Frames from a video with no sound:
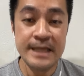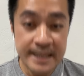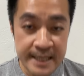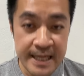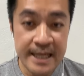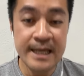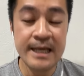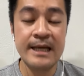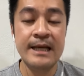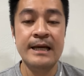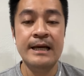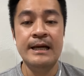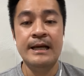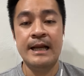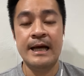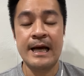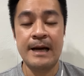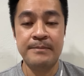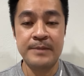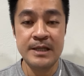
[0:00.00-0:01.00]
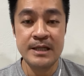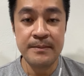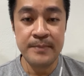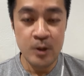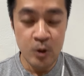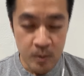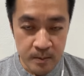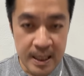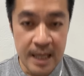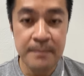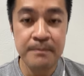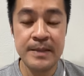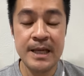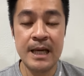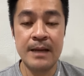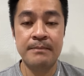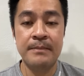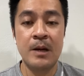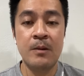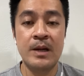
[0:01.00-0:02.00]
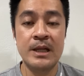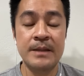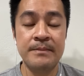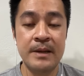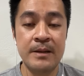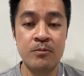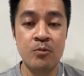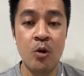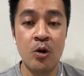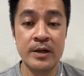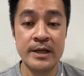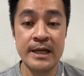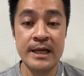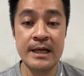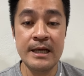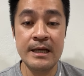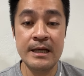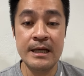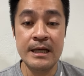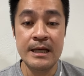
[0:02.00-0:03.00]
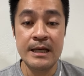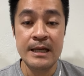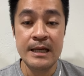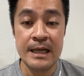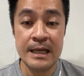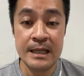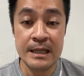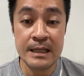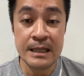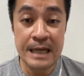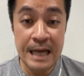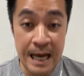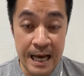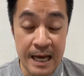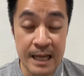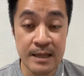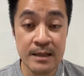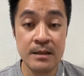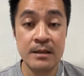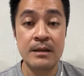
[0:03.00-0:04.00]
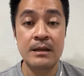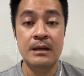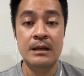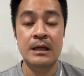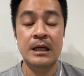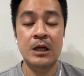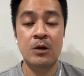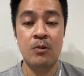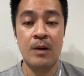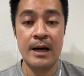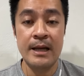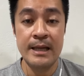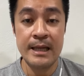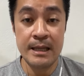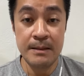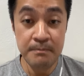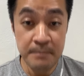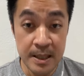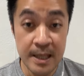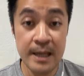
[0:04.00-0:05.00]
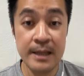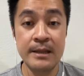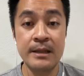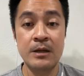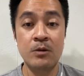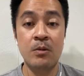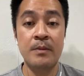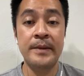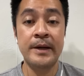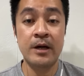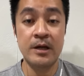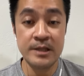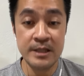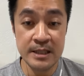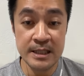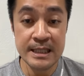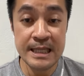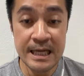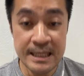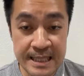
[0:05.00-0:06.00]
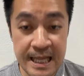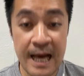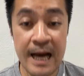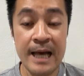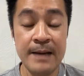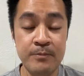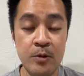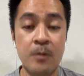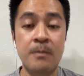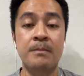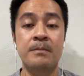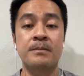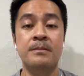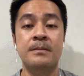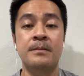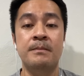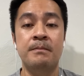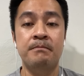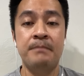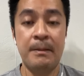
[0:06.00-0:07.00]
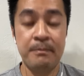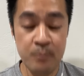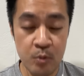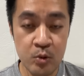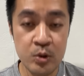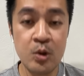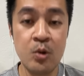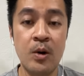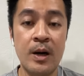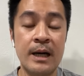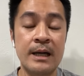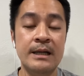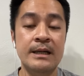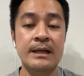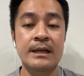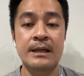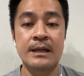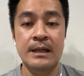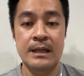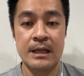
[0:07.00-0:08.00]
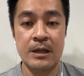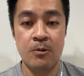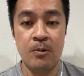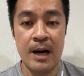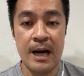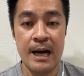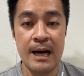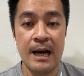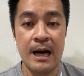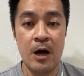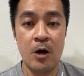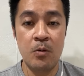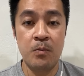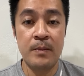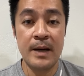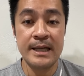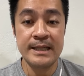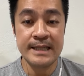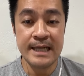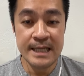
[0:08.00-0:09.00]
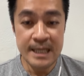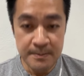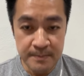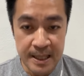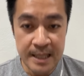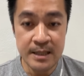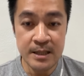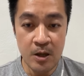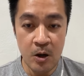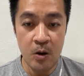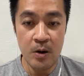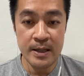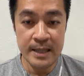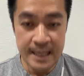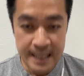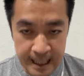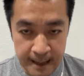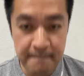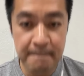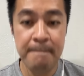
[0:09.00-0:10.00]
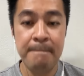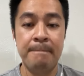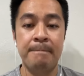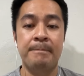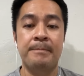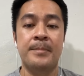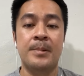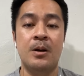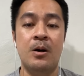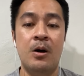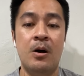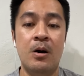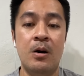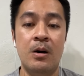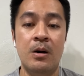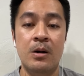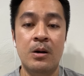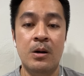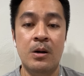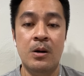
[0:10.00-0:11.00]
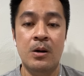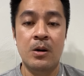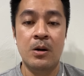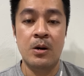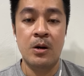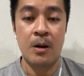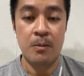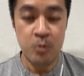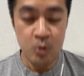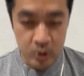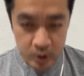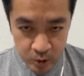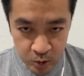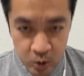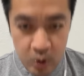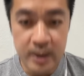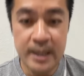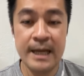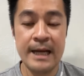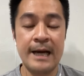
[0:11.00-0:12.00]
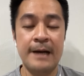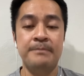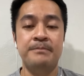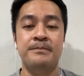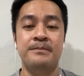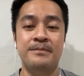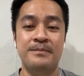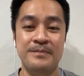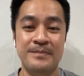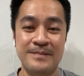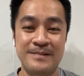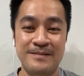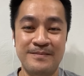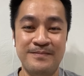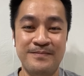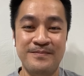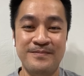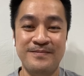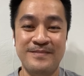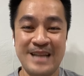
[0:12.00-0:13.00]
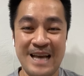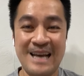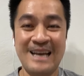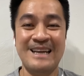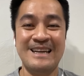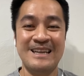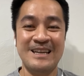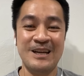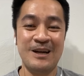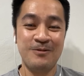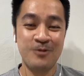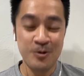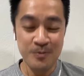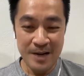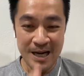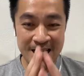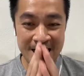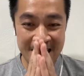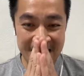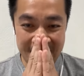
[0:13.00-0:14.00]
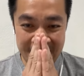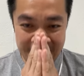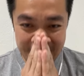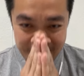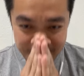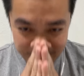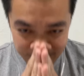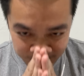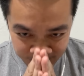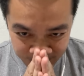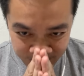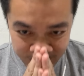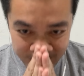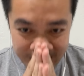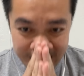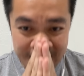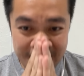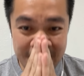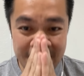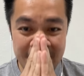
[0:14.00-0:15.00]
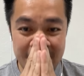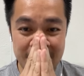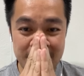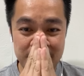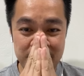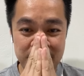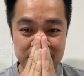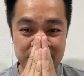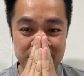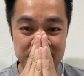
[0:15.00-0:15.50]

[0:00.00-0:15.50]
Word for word: ยินดีนะครับที่จะไปร่วมแลกเปลี่ยนไม่ว่าจะเป็นวงที่เห็นค้านหรือว่าเห็นเหมือนหรือว่ามีข้อเสนอต่างๆให้ผมปรับปรุงตัวหรือว่าเอาไปใช้ทำงานต่อนะครับก็ขอบคุณทุกคนนะครับขอบคุณมากนะครับขอบคุณทุกท่านนะครับ